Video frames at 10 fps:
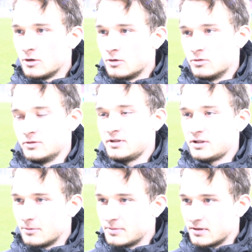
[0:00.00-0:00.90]
Und ich
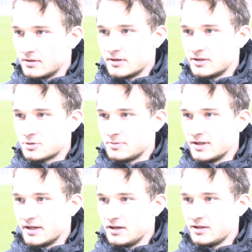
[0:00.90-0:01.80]
glaube, dann war das
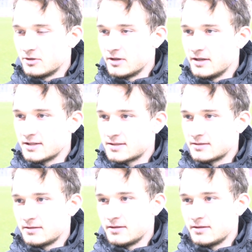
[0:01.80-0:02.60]
Spiel eigentlich auch gegessen.